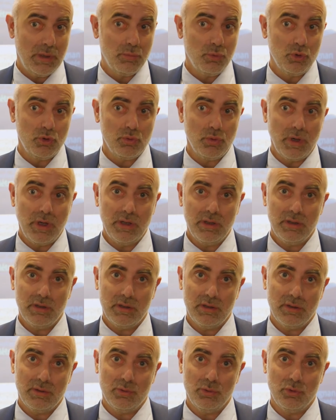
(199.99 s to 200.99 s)
les
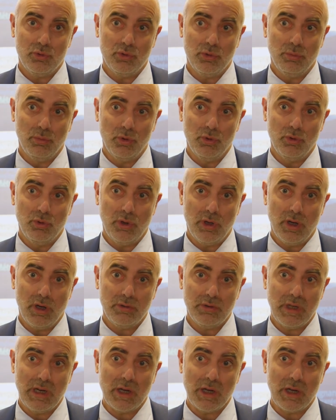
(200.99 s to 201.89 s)
besoins de ce monde-là.